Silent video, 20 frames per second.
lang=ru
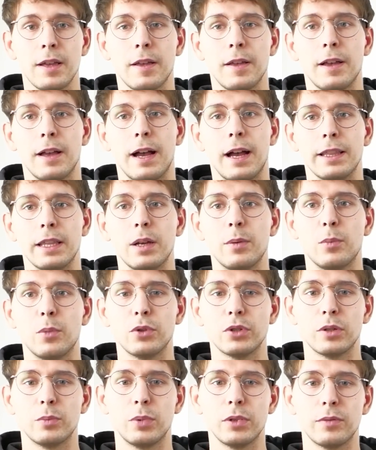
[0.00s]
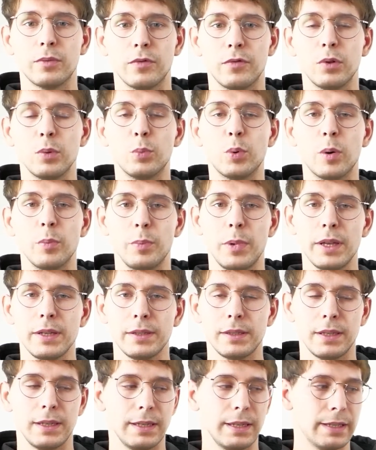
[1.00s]
она может быть в любом
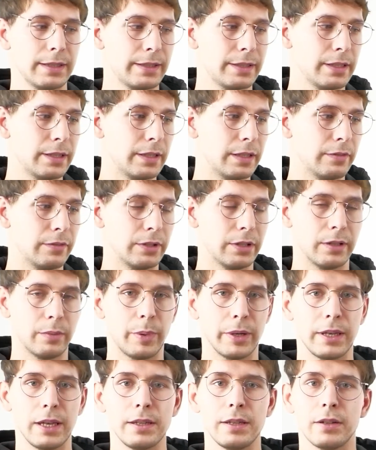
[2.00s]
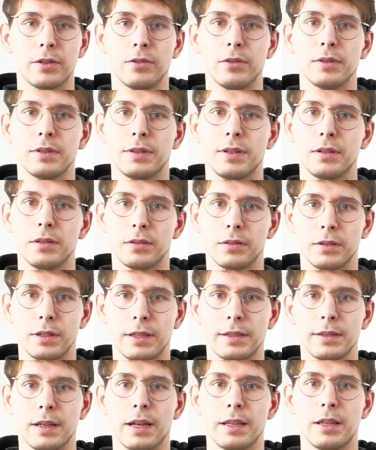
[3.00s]
месте, если вот этот пакетик, он сделан
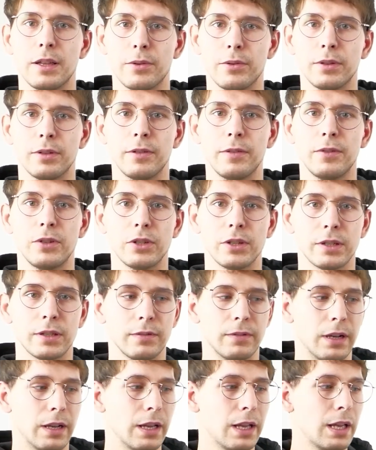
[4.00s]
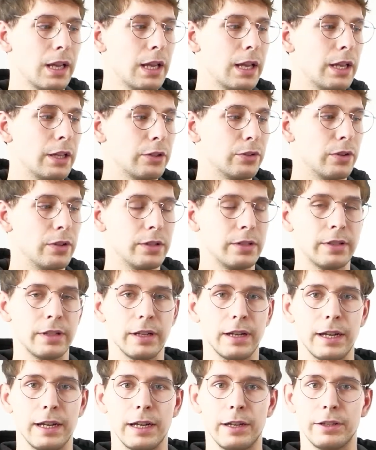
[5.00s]
из однородного вещества. То есть
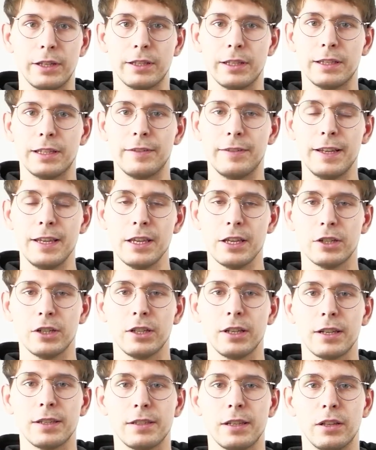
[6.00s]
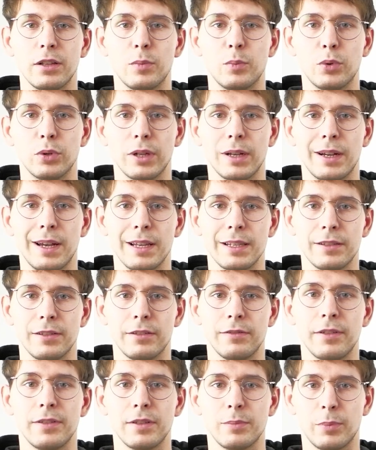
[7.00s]
а, вот это давление жидкости, оно будет оказывать
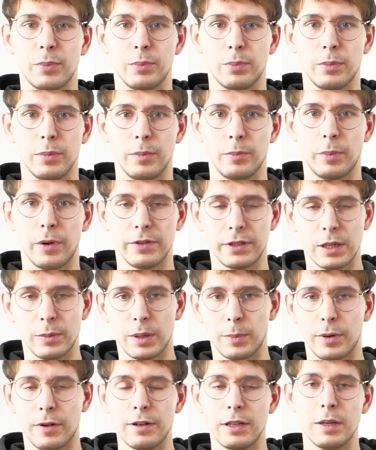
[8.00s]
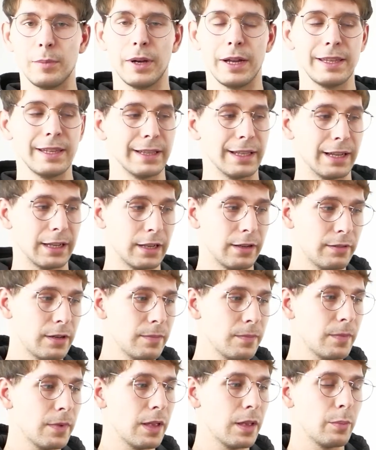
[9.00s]
во, по всем направлениям одинаково
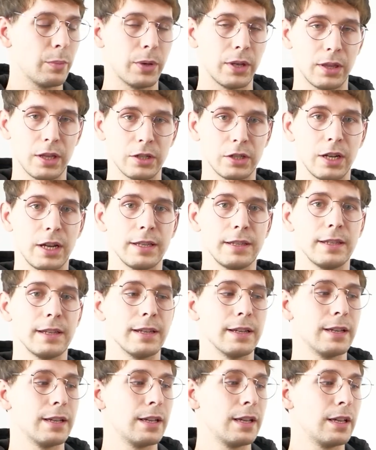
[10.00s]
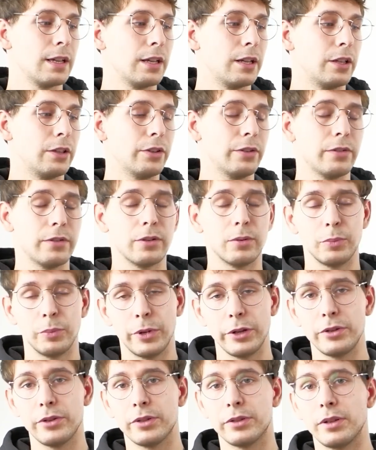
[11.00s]
при нажатии, но
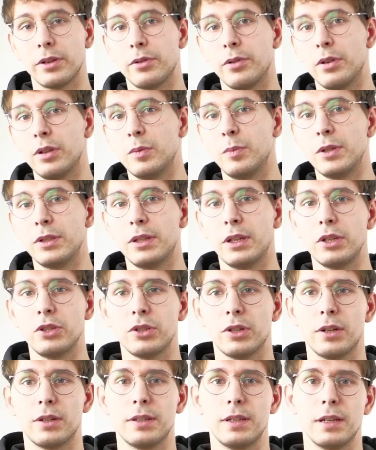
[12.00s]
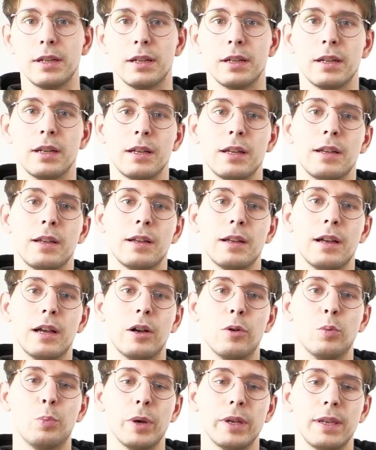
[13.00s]
найдется какое-нибудь местечко, где а,
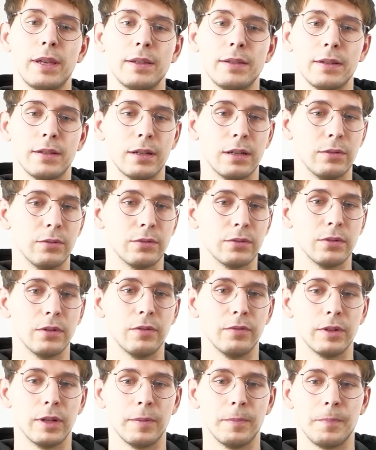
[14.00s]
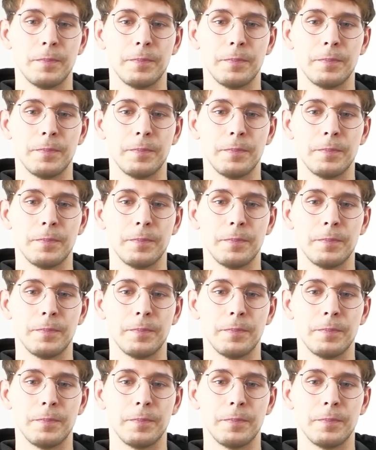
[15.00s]
у пакетика условно